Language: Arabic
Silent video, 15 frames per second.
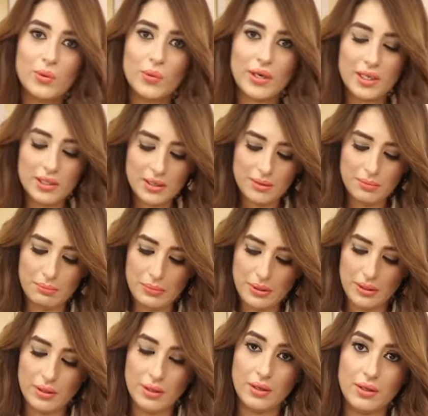ونقدم
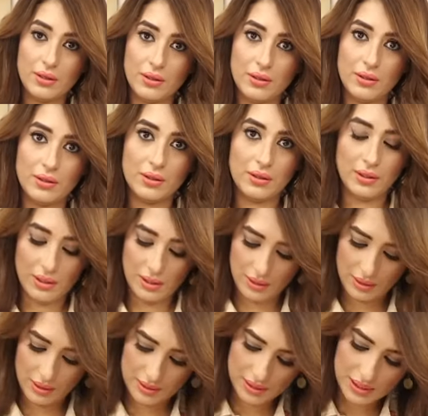
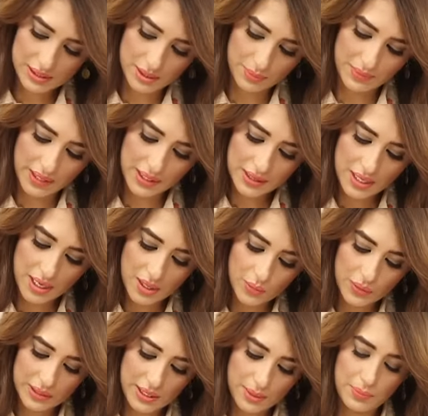آه، الصلصة بتاعتنا او
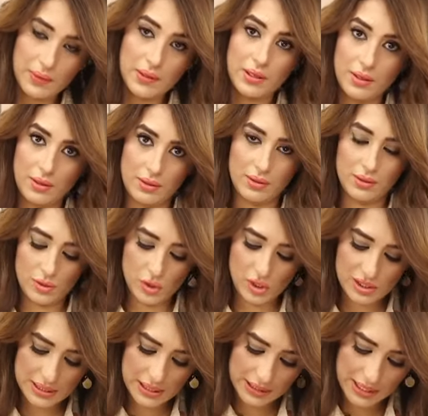الديبنج صوص
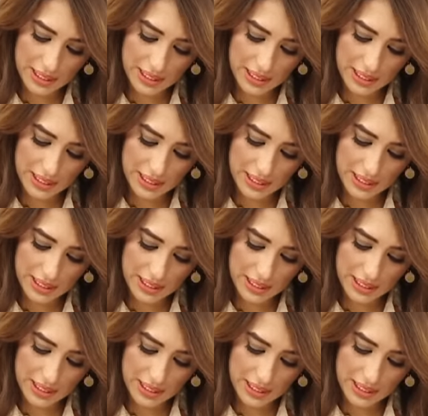اللي احنا